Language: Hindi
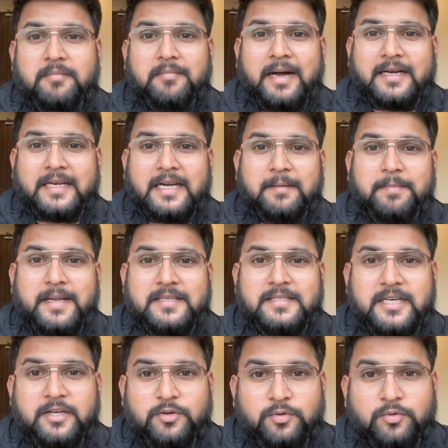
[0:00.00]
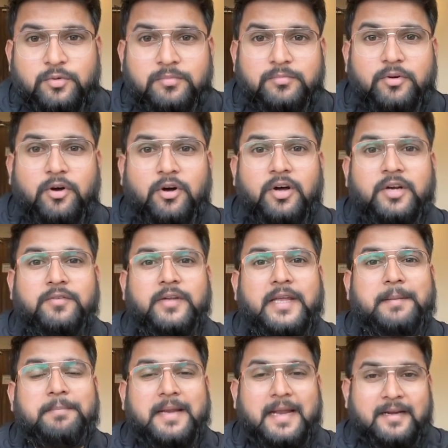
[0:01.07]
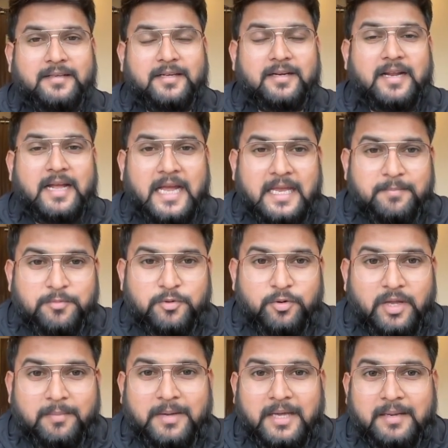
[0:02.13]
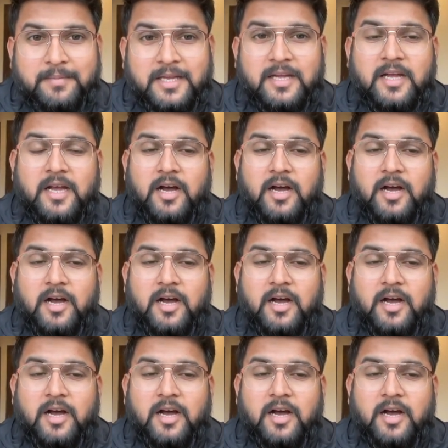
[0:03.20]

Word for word: मार्केट प्लेस है ड्रूम और ये प्लान कर रहा है आई के बारे में